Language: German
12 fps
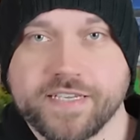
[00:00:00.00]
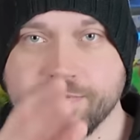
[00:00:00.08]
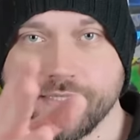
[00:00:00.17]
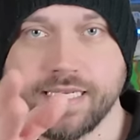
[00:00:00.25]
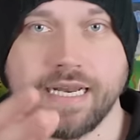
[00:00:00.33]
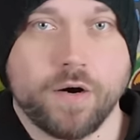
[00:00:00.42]
Hat
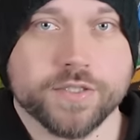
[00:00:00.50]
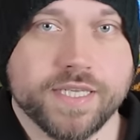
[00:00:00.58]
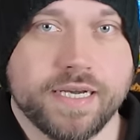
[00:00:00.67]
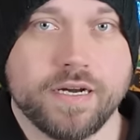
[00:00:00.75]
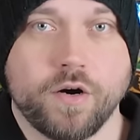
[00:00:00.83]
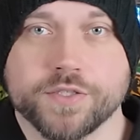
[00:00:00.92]
was mit seiner
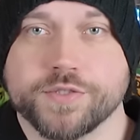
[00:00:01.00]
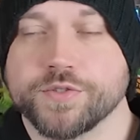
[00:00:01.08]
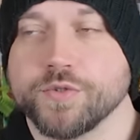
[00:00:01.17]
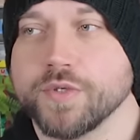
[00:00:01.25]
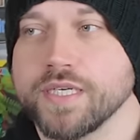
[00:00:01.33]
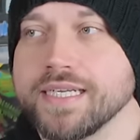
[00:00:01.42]
Aussage auch zu
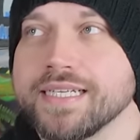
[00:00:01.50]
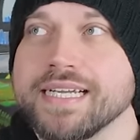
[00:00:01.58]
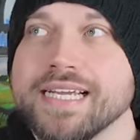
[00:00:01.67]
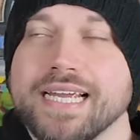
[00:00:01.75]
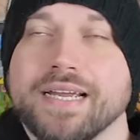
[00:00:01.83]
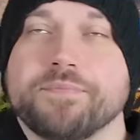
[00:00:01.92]
tun.
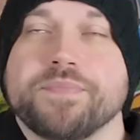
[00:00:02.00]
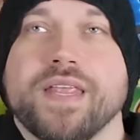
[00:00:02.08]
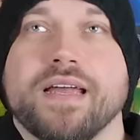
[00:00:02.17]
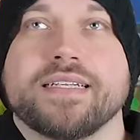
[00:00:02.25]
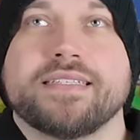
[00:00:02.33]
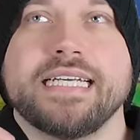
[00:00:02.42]

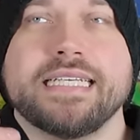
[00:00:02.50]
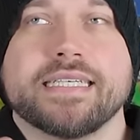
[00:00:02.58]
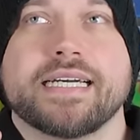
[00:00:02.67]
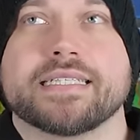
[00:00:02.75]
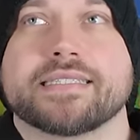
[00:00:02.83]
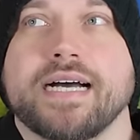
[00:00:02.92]

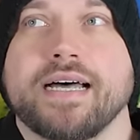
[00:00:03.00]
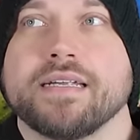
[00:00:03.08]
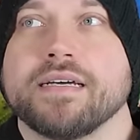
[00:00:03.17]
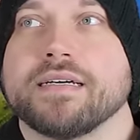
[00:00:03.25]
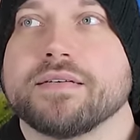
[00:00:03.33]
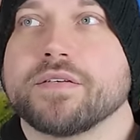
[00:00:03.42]
Diese
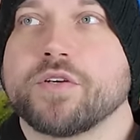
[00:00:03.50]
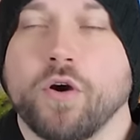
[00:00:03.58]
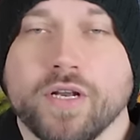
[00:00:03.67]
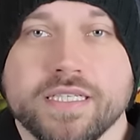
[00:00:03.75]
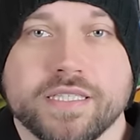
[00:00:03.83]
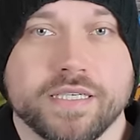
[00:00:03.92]
Kristalle
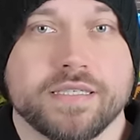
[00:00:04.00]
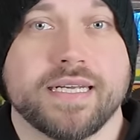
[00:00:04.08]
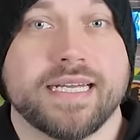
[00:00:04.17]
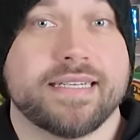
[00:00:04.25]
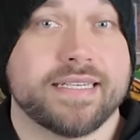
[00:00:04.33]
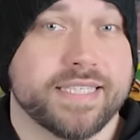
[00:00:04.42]
könnten
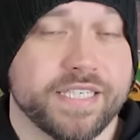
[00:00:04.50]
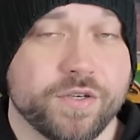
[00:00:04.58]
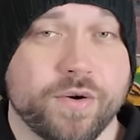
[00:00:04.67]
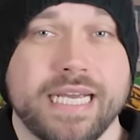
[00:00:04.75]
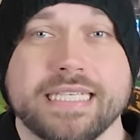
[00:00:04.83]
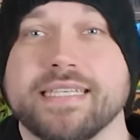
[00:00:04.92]
in der
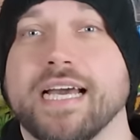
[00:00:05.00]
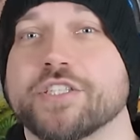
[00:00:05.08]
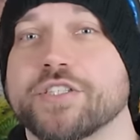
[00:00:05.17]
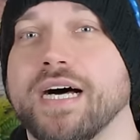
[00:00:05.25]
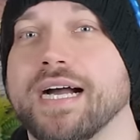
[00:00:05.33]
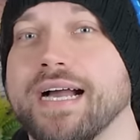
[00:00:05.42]
Theorie sehr
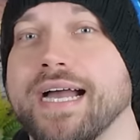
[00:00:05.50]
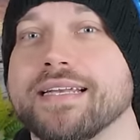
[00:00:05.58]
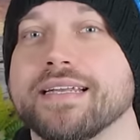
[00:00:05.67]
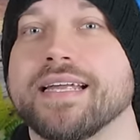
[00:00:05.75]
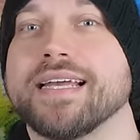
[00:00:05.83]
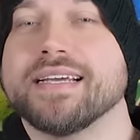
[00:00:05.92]
stark
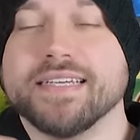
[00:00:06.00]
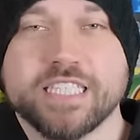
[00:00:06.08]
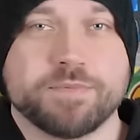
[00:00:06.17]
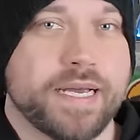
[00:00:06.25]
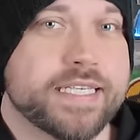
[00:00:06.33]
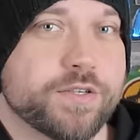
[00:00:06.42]
einen
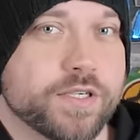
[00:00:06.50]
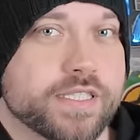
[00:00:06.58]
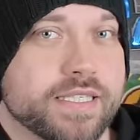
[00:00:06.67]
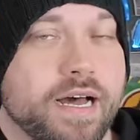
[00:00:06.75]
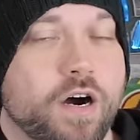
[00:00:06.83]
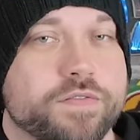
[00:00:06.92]
Space
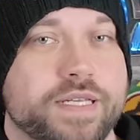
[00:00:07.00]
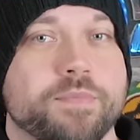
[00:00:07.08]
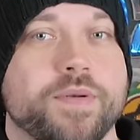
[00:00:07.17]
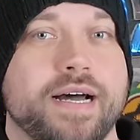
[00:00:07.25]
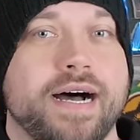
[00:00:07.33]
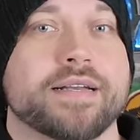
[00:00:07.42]
Godzilla auf
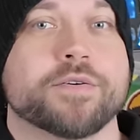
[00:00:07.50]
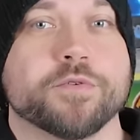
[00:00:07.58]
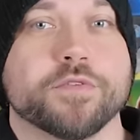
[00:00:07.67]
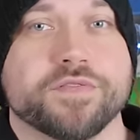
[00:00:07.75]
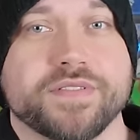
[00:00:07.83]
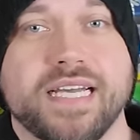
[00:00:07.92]
den Plan
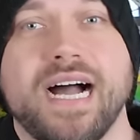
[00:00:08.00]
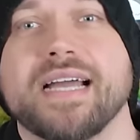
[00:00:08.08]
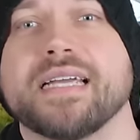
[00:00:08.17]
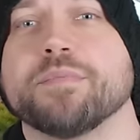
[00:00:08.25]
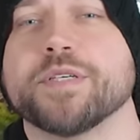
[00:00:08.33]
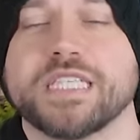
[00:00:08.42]
rufen. Ja,
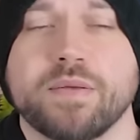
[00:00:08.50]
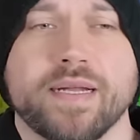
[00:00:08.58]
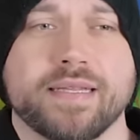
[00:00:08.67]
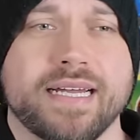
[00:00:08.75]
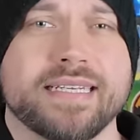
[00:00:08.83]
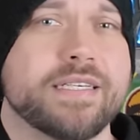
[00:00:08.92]
hier müsste
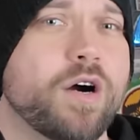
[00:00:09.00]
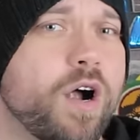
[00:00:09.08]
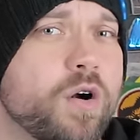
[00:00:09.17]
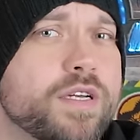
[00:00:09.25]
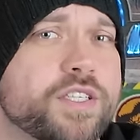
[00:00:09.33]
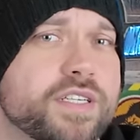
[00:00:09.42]
man dann die
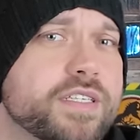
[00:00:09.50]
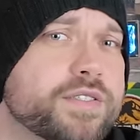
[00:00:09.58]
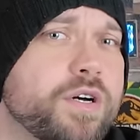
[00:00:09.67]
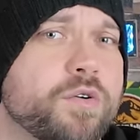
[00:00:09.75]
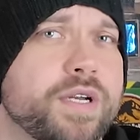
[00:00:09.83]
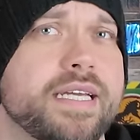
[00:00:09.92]
Origin
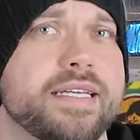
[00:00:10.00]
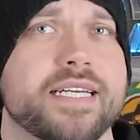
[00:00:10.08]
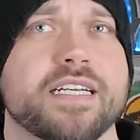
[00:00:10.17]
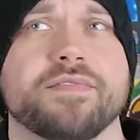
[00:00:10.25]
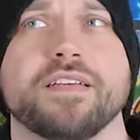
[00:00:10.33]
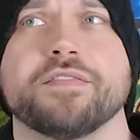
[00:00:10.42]
Story
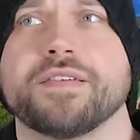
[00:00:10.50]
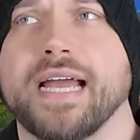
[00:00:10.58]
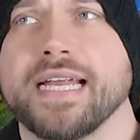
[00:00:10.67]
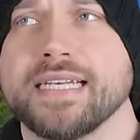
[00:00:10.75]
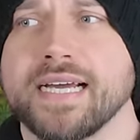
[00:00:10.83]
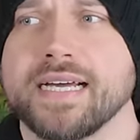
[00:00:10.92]
irgendwie
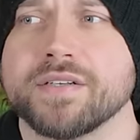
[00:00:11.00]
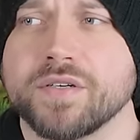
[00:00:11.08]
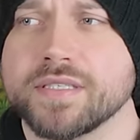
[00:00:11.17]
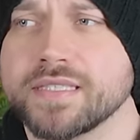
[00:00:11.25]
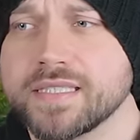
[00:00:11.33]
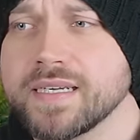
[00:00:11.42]
verändern
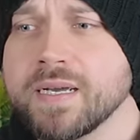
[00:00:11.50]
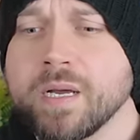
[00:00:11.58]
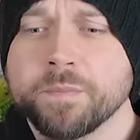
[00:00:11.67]
und